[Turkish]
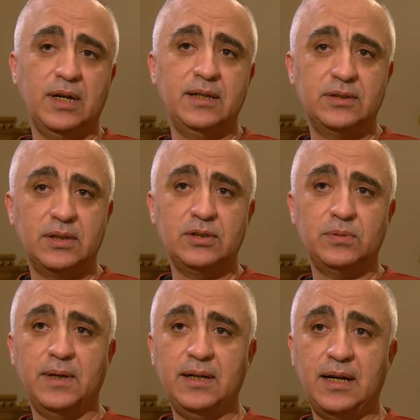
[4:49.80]
aylık
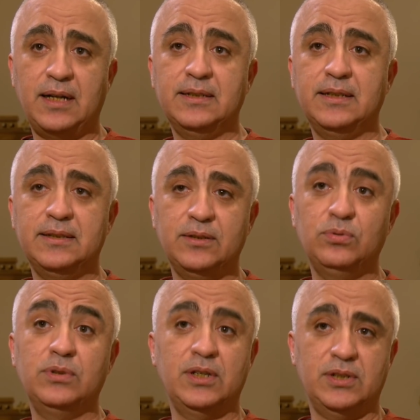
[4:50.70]
çalışmayla Ankara'da
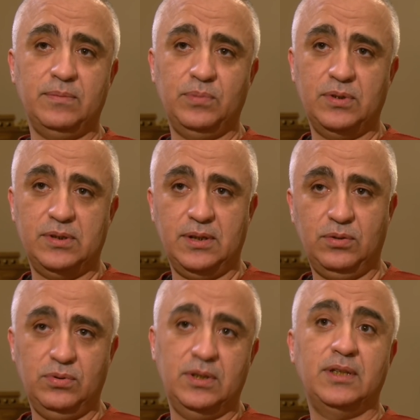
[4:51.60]
Türkiye Şampiyonası'na,
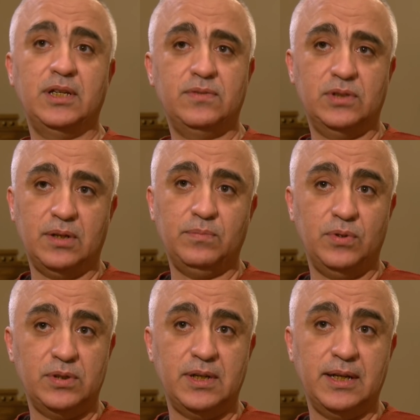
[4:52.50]
Türkiye Teşvik
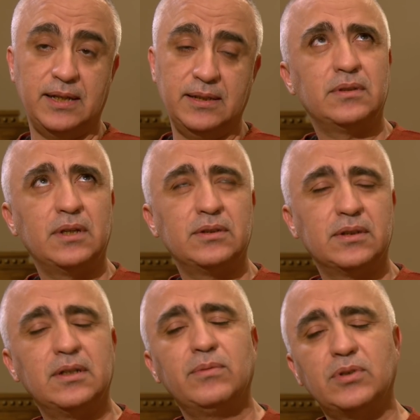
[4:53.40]
Şampiyonası'na geldik. Yanlış
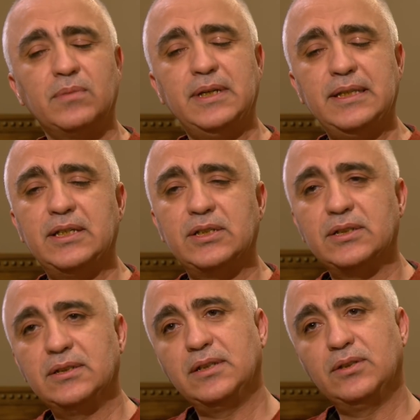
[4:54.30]
hatırlamıyorsam 7
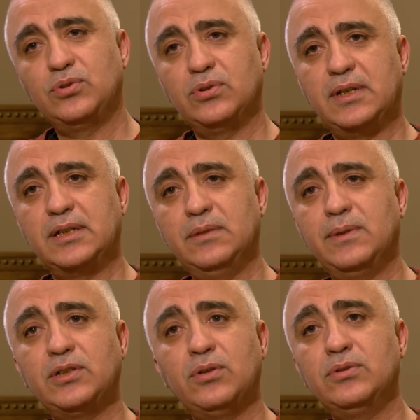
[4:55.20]
kişi yarışıyorlardı.
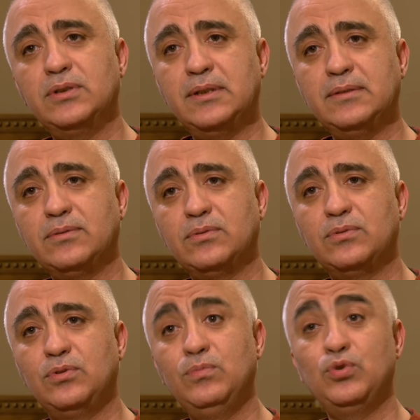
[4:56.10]
Başar orada
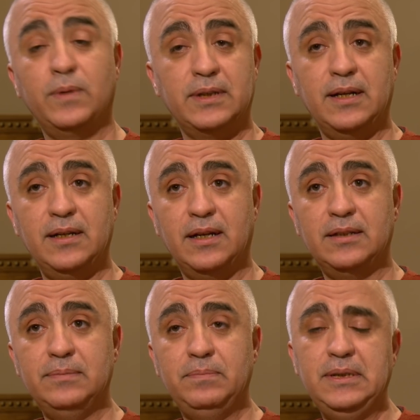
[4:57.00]
gümüş madalya
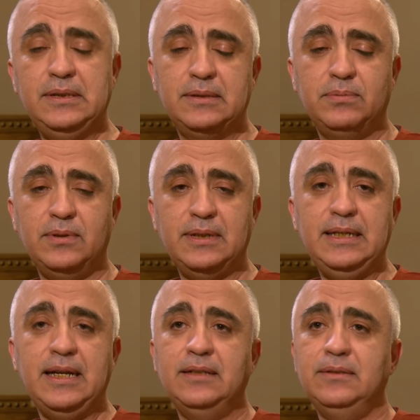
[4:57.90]
aldı. Biz böyle
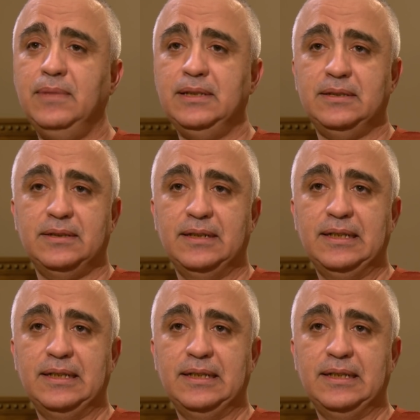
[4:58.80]
inanılmaz